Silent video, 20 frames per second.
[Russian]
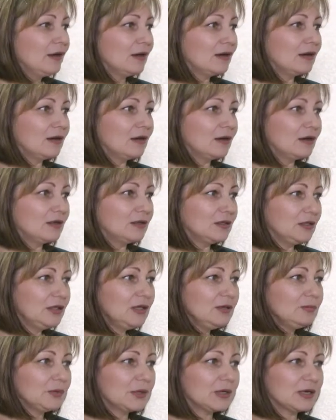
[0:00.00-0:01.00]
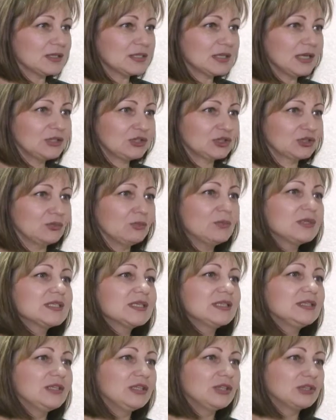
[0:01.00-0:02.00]
а, и показать, что мы
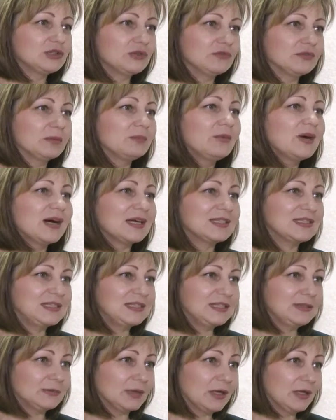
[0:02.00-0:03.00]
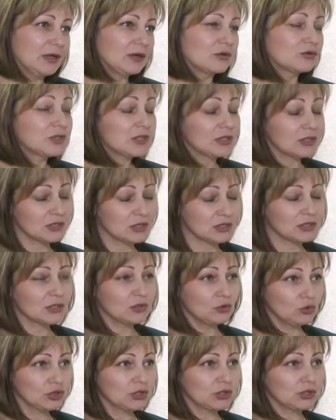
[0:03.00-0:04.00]
заинтересованы, мы хотим. Русский язык
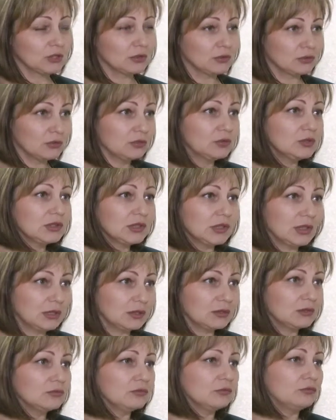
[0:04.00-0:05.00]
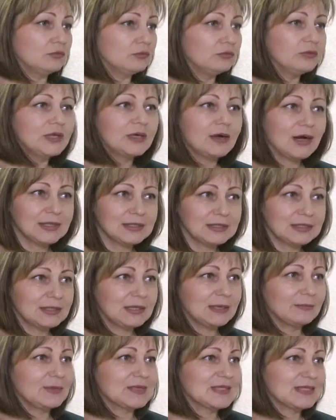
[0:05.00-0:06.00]
сложный, но это
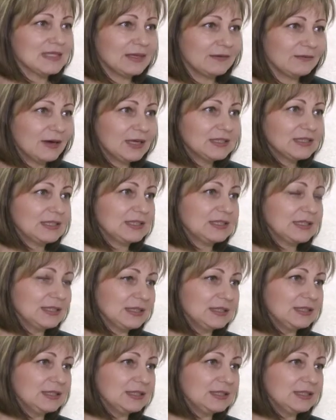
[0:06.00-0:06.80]
увлекательно, познавательно и